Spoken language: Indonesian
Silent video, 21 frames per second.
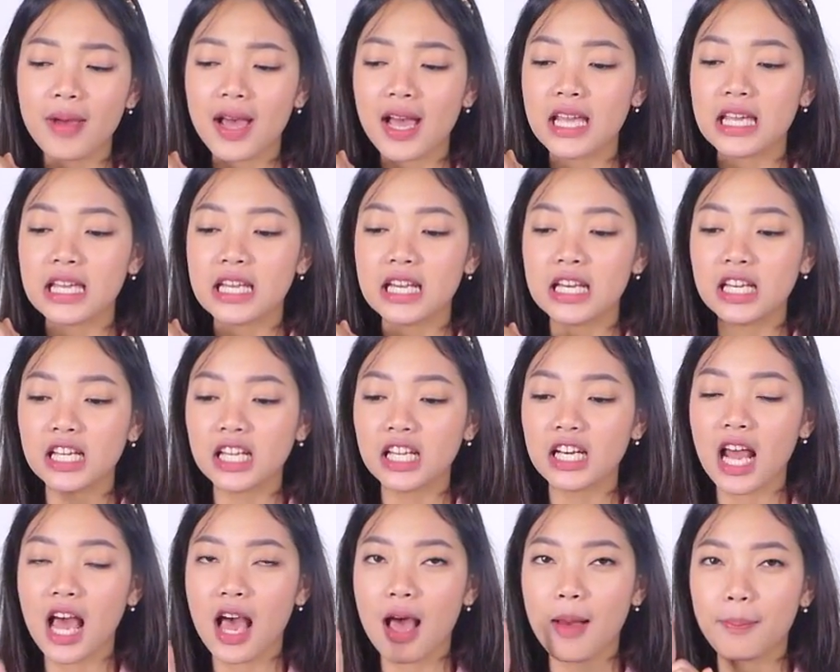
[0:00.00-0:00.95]

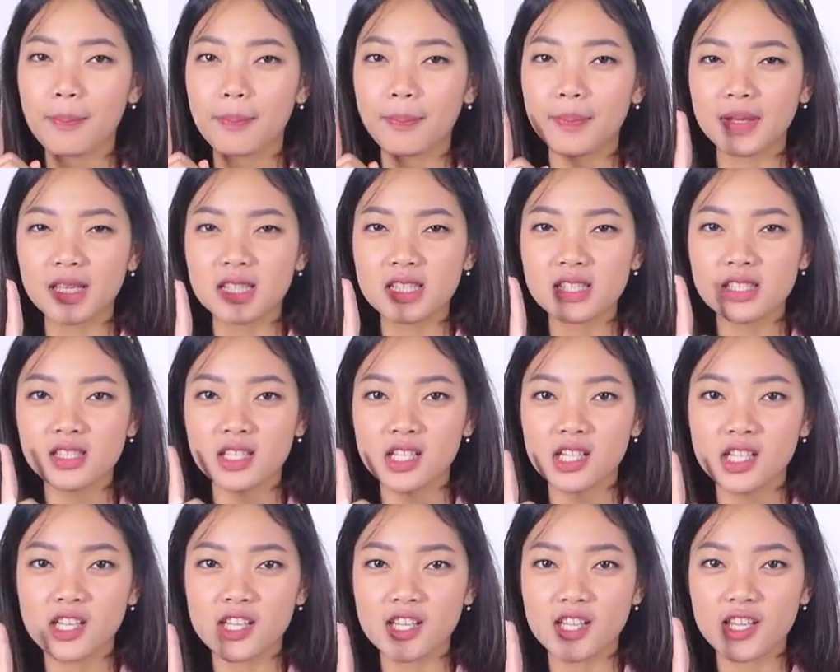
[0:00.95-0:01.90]
mainin api
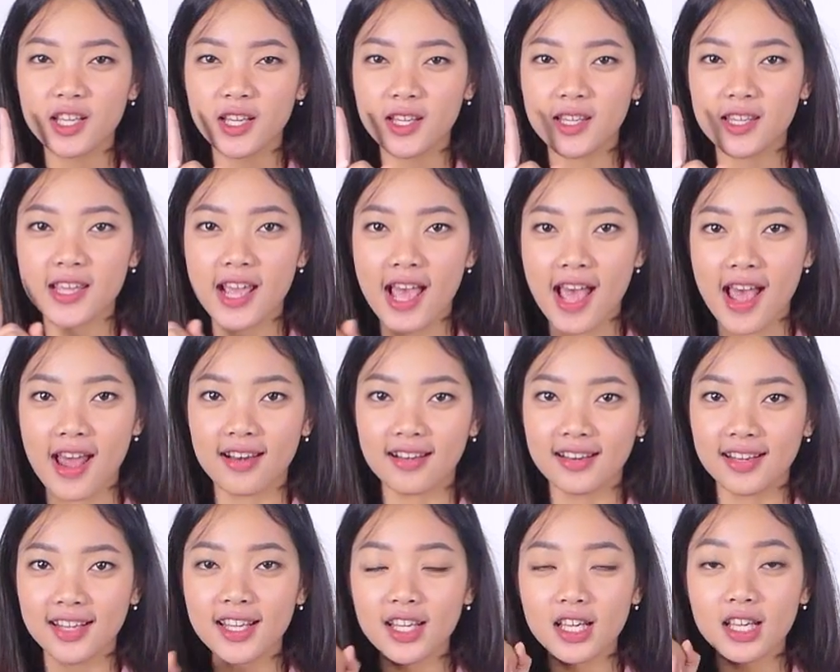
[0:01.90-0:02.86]
sendirian
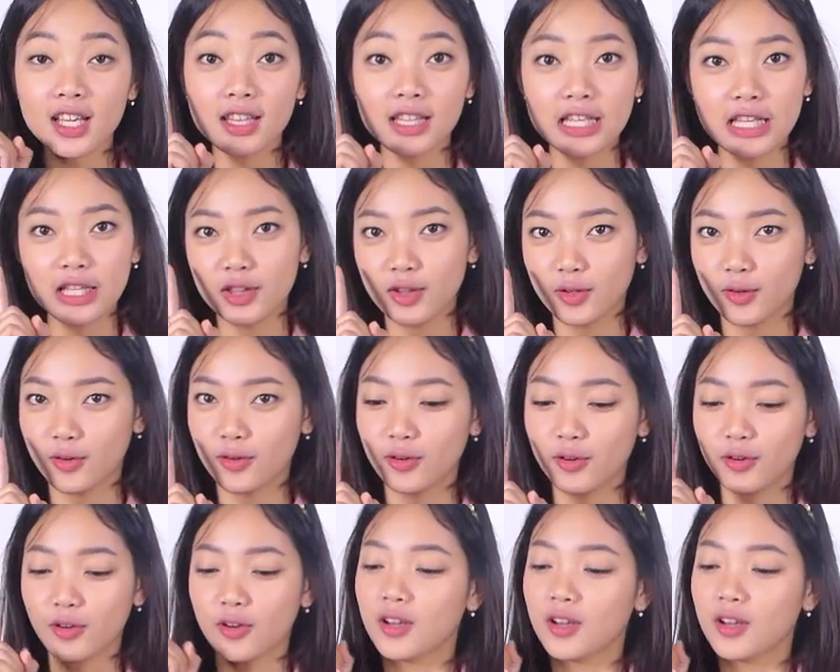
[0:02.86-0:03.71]
Ingat itu